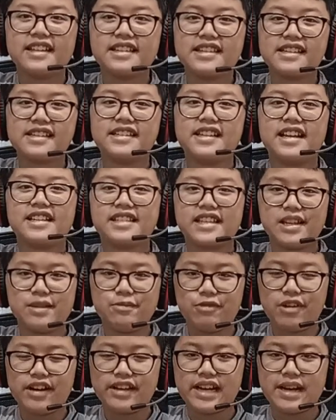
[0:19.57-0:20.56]
cerdas
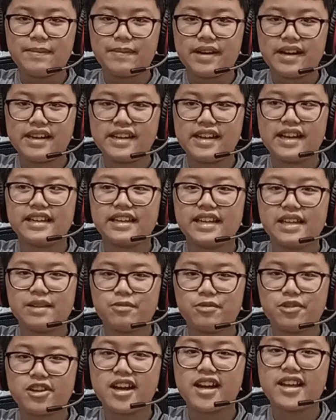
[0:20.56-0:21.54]
ilmu agama dan
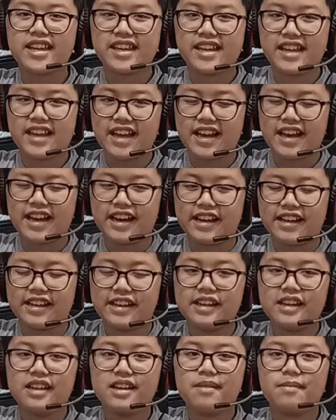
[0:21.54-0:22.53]
ilmu kekinian.